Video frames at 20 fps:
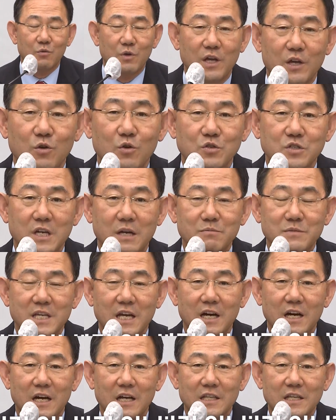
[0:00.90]
외교
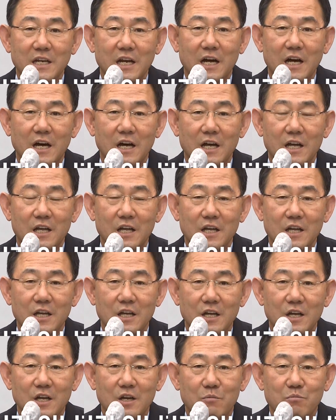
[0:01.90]
참사가 아니라
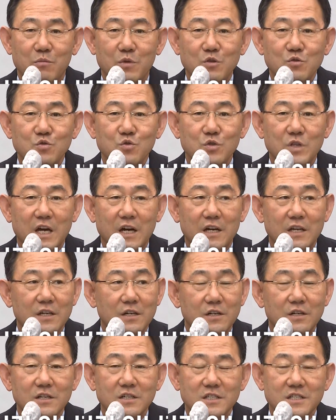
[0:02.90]
민주당의
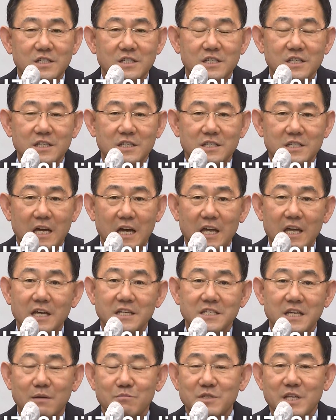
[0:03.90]
억지
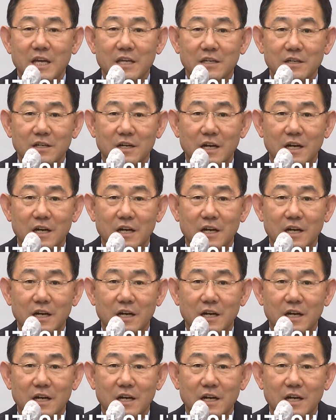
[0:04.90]
자해 참사인